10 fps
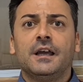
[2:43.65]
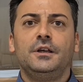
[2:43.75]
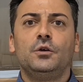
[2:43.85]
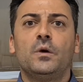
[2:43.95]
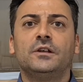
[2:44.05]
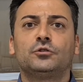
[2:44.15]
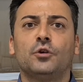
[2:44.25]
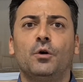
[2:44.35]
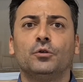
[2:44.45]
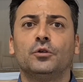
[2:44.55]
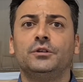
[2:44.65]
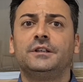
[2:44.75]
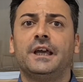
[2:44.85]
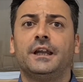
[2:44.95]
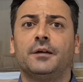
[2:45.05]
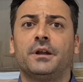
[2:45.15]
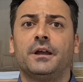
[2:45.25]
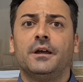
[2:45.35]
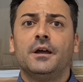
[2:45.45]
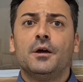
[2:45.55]
In questo mondo di
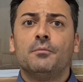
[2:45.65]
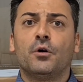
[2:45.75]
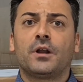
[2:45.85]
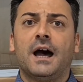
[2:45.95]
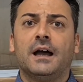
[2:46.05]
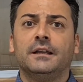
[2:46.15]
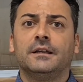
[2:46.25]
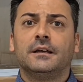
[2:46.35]
tenebre morali,